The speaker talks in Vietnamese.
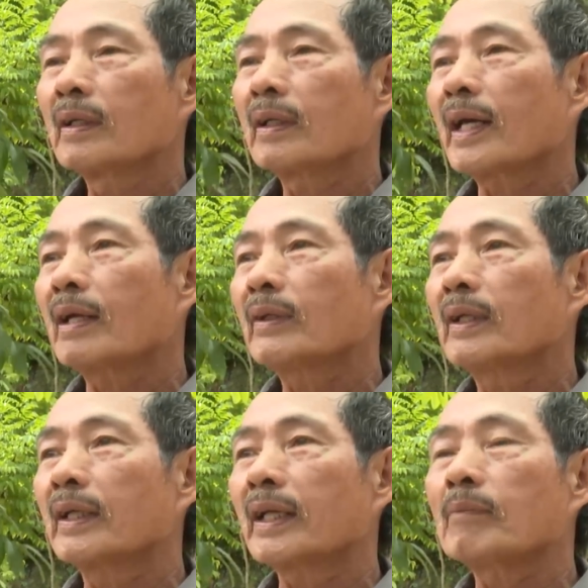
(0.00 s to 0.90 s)
cây cao
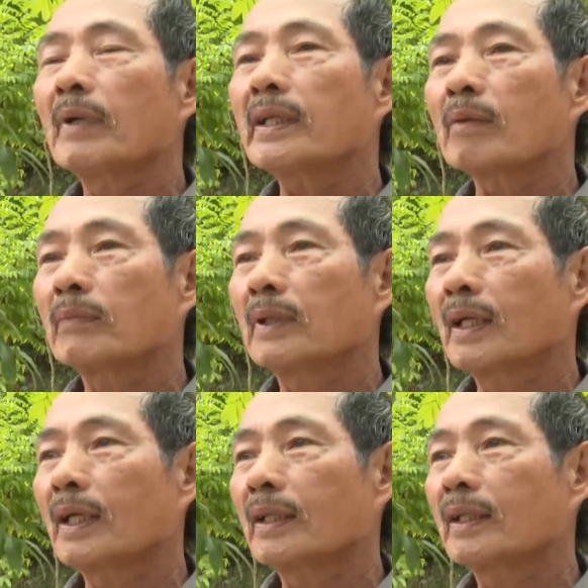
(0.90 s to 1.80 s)
thì hiện nay mới trồng
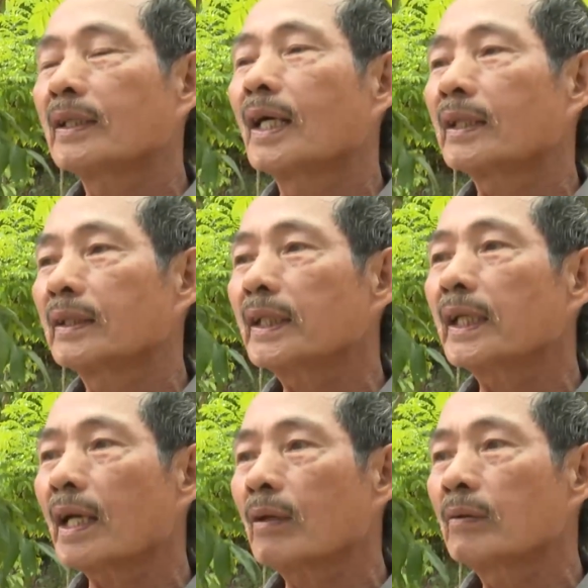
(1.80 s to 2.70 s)
được ngàn rưỡi cây
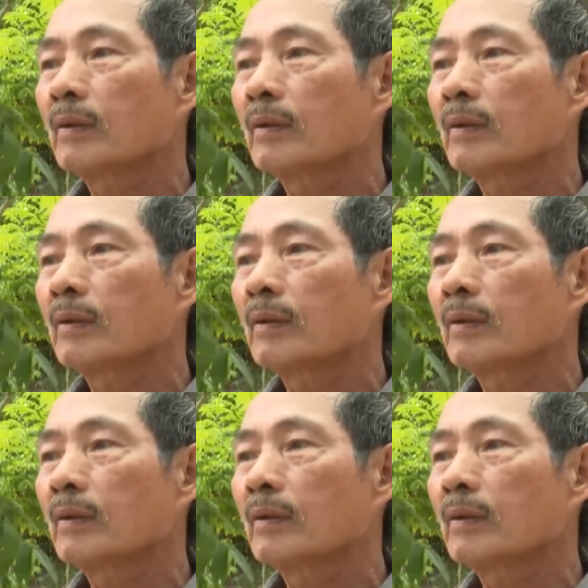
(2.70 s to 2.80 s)
cao